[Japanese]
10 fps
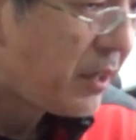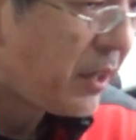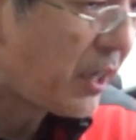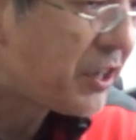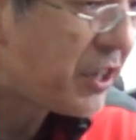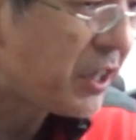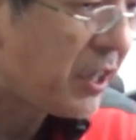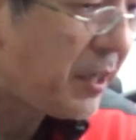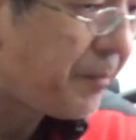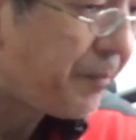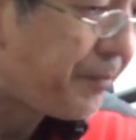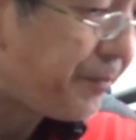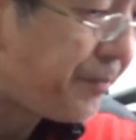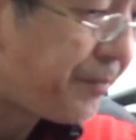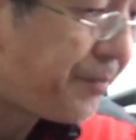アッシーでね
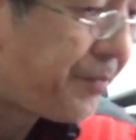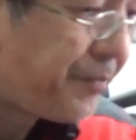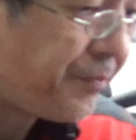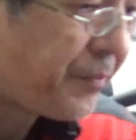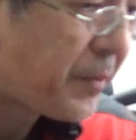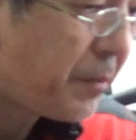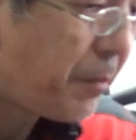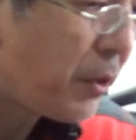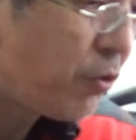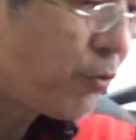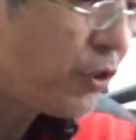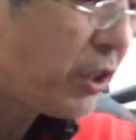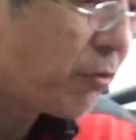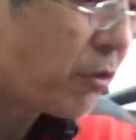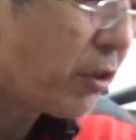パッドもつい
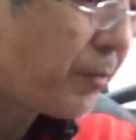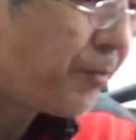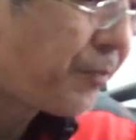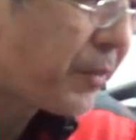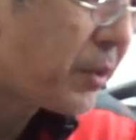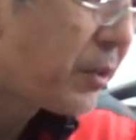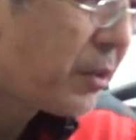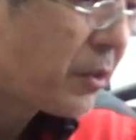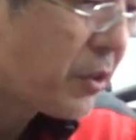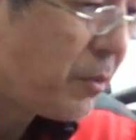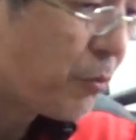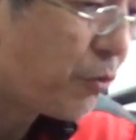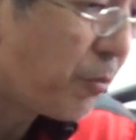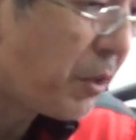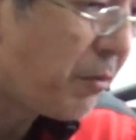てるのかなテムコ
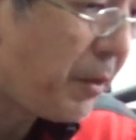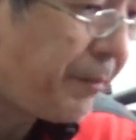の場合は